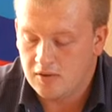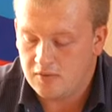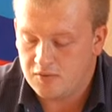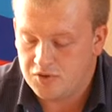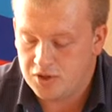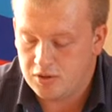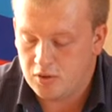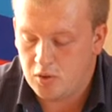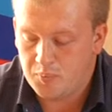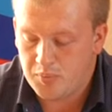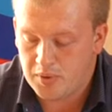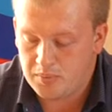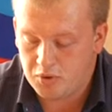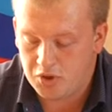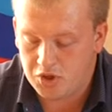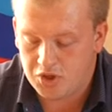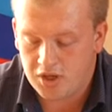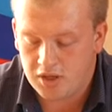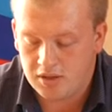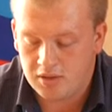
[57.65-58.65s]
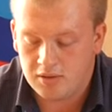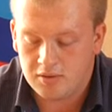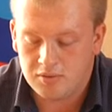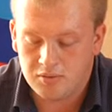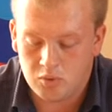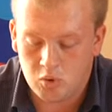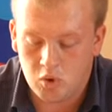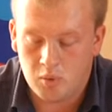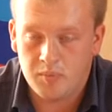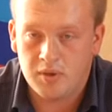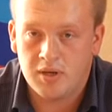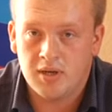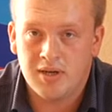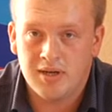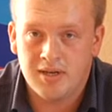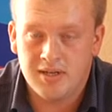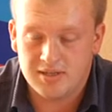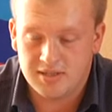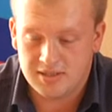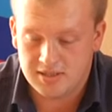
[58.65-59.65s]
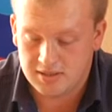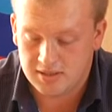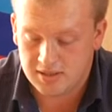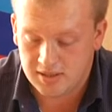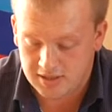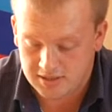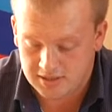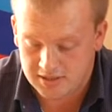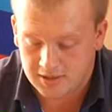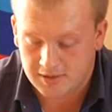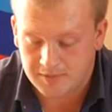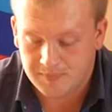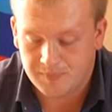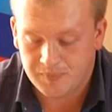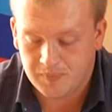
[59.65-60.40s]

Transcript: в жилом помещении, доме, лиц, лицах,